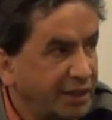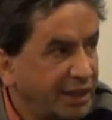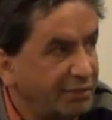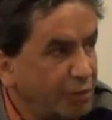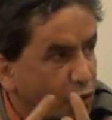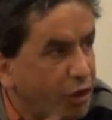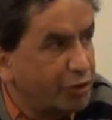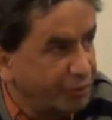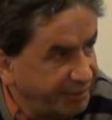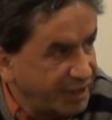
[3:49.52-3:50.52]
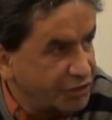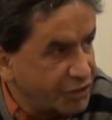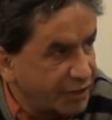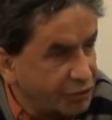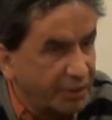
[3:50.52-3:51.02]
che vi vuole
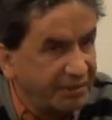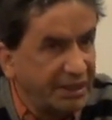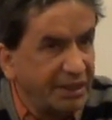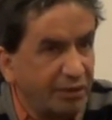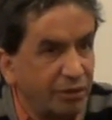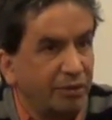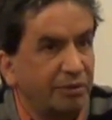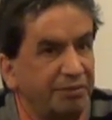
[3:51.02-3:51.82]
convincere, cioè vi dico,